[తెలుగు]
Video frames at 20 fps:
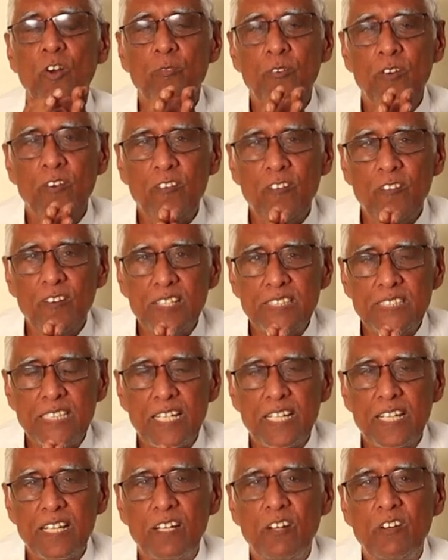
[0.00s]
లోపం వలన
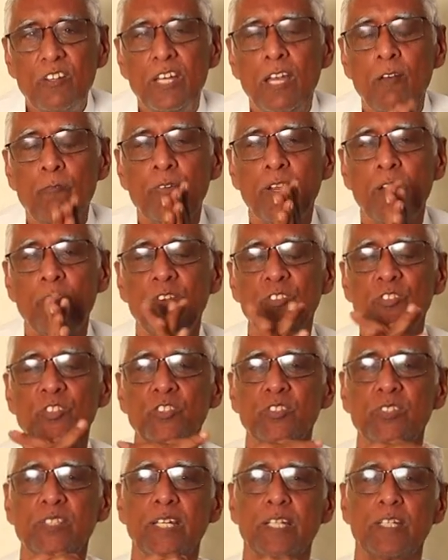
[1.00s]
శరీరంలో ఏం
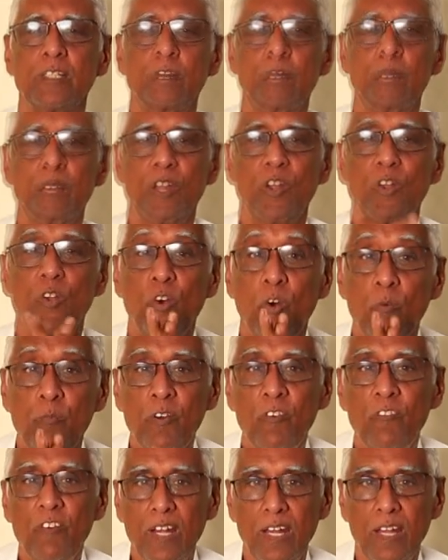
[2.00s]
ప్రాబ్లమ్స్ వస్తాయి
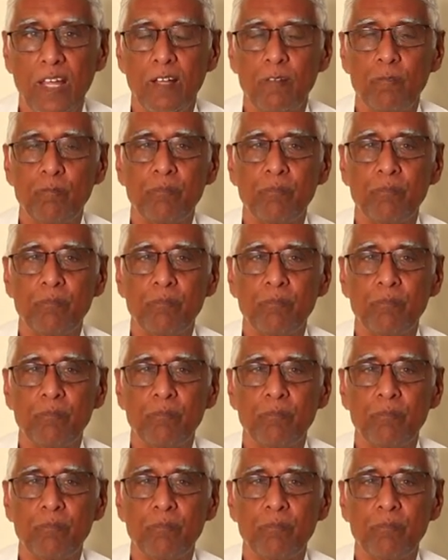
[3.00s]
లోపం వలన